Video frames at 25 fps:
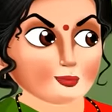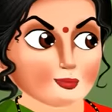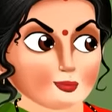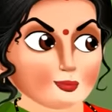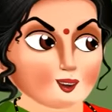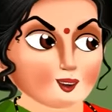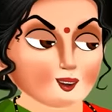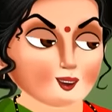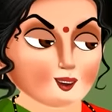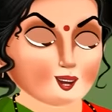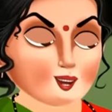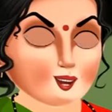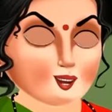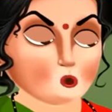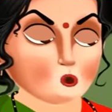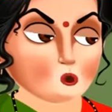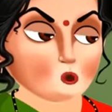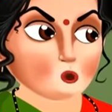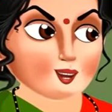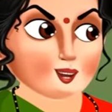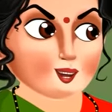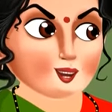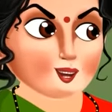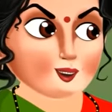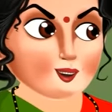जल्दी कर
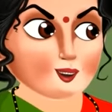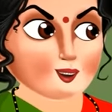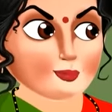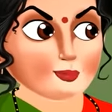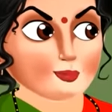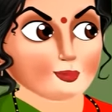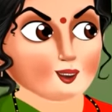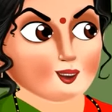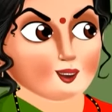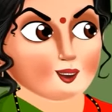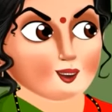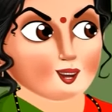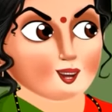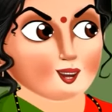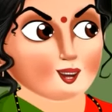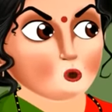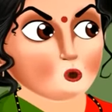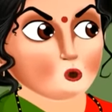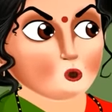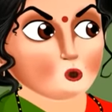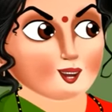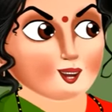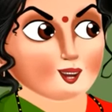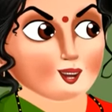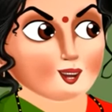और सुन
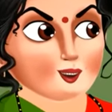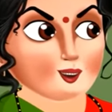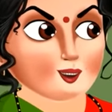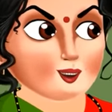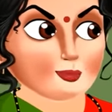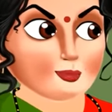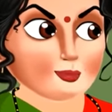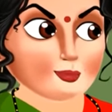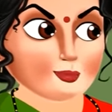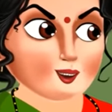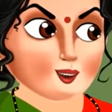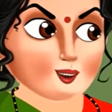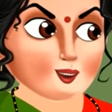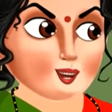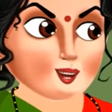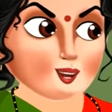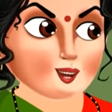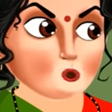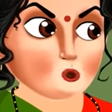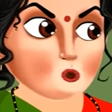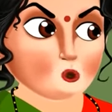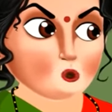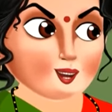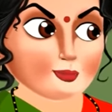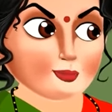इसके बाद पोछा भी
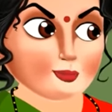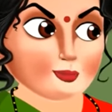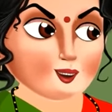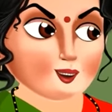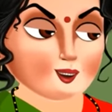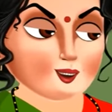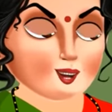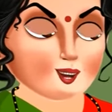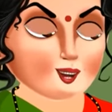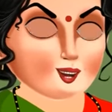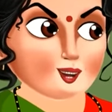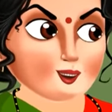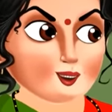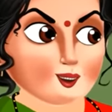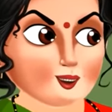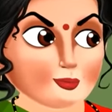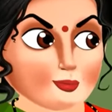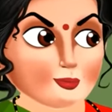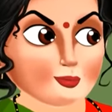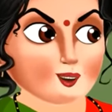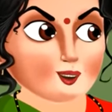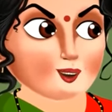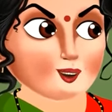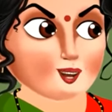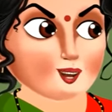अच्छे से लगाना कोने
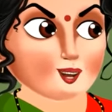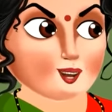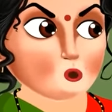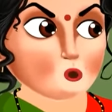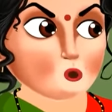कोने में